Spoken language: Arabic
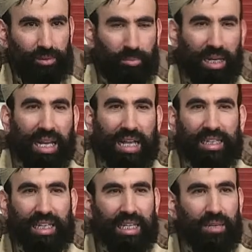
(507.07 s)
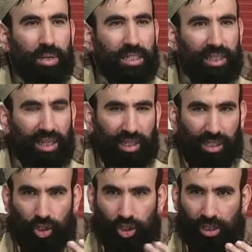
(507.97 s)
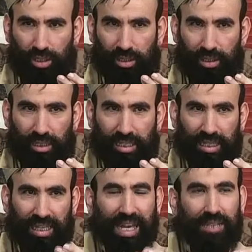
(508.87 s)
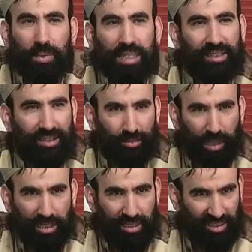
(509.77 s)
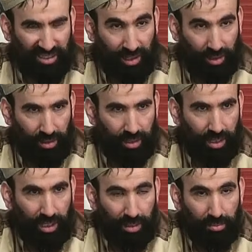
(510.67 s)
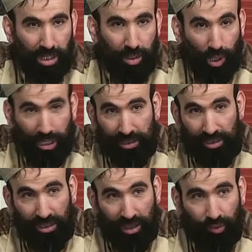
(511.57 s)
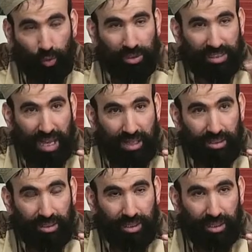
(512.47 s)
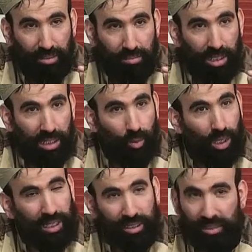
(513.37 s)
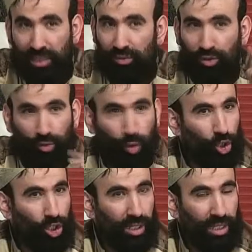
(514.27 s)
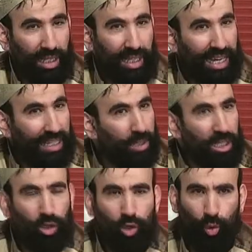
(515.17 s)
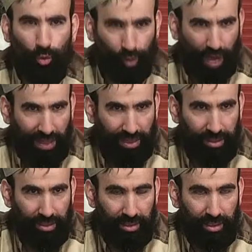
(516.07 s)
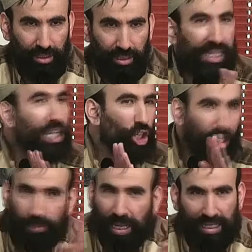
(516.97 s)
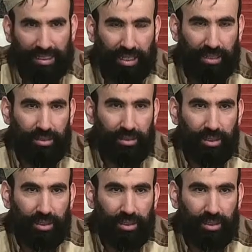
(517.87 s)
مرغاك غيمي زي غثي عيش غاك ماني من يتزرب ماني يوخك ديتي تفونزا ماني يوخك تيد فتفوشت غاك من تنفعل الله يجعل بركه